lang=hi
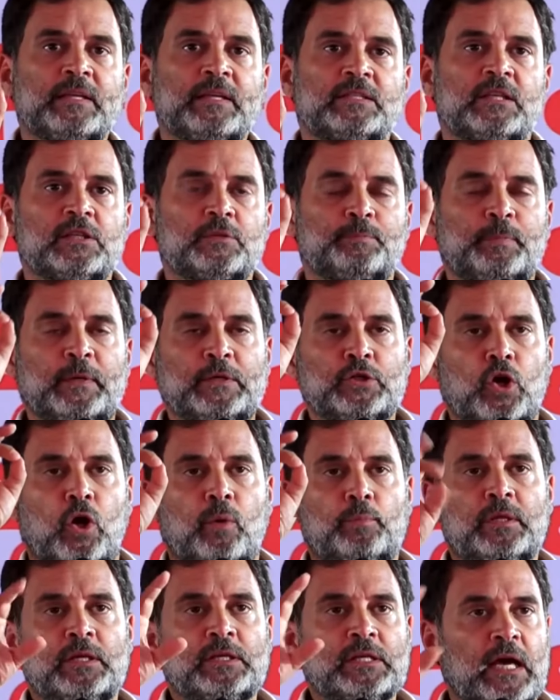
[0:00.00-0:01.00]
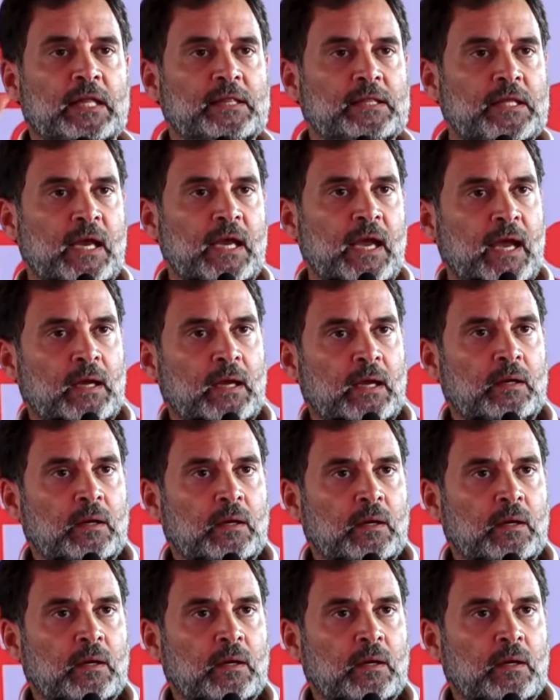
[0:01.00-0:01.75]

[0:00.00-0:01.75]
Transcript: बेसिस पे जॉब दी जाती है